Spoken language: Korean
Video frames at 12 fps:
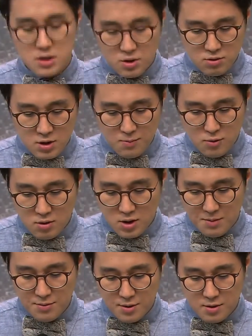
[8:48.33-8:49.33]
직후 김도훈
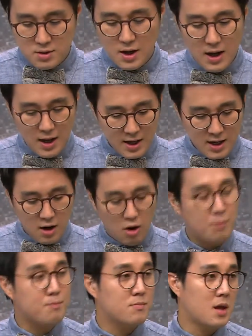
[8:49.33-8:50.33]
감독은 할 얘기가
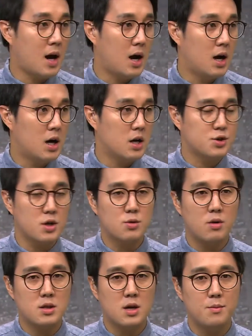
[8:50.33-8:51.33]
없다, 아,
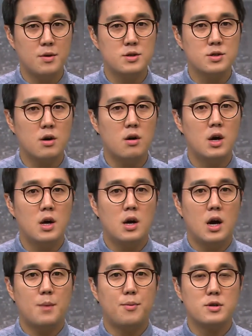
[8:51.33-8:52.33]
죄송하다면서
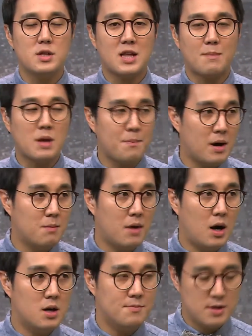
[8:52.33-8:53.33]
음. 아, 본인의 답답한
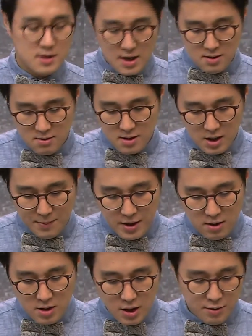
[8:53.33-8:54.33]
마음을 강력하게
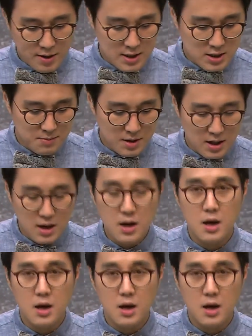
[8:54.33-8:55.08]
피력하기도 했습니다.